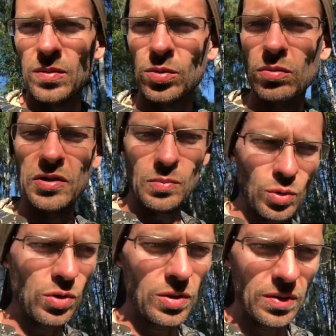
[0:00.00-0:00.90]
Все
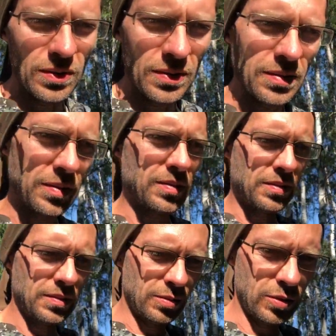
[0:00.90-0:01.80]
возможно.
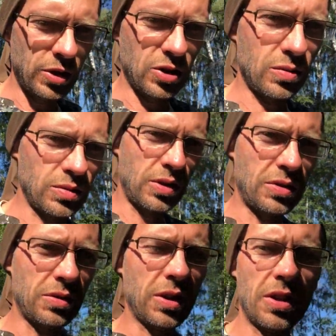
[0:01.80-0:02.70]
Вот даже вот
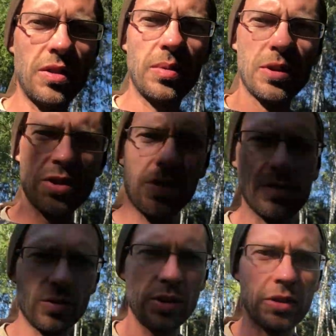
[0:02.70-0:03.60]
если вот такие небольшие
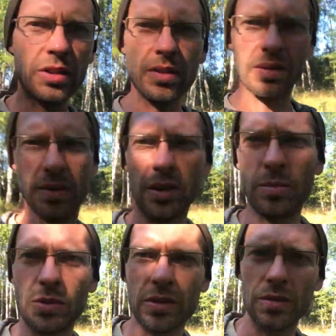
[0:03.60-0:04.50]
участки
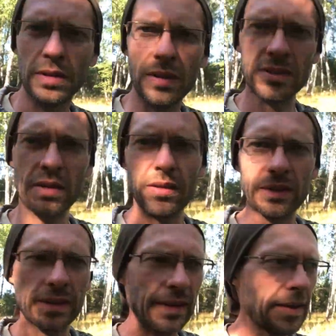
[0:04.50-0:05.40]
требуется локализовать,
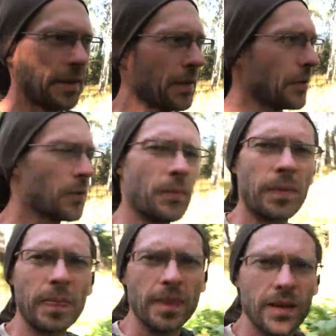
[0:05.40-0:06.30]

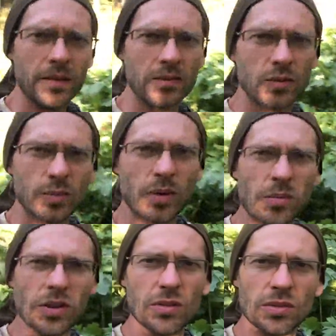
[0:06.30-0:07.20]
ну,
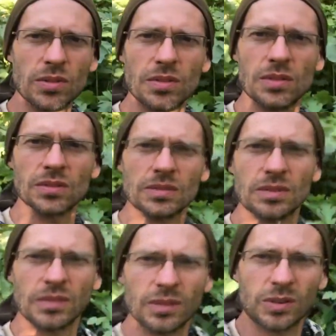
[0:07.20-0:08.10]
примерно вот,
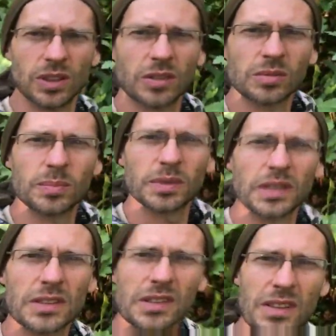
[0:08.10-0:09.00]
как вот
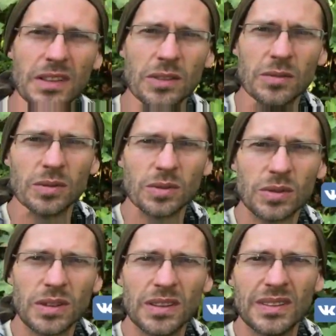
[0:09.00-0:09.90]
показать, да, ну вот
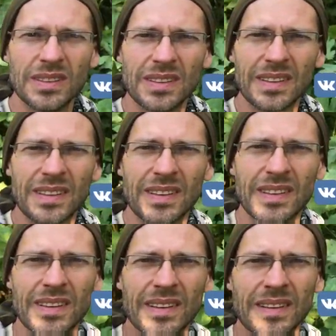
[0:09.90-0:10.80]
он, да.
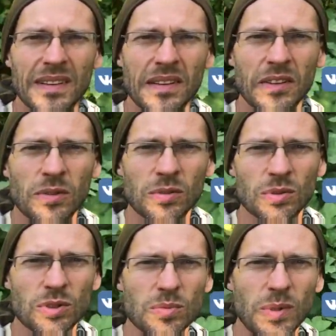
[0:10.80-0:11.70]
Он не
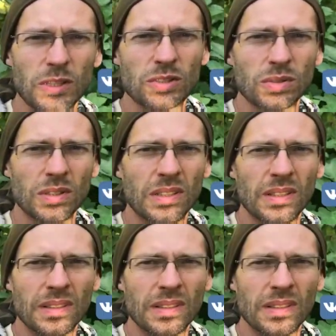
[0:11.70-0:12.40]
очень большой.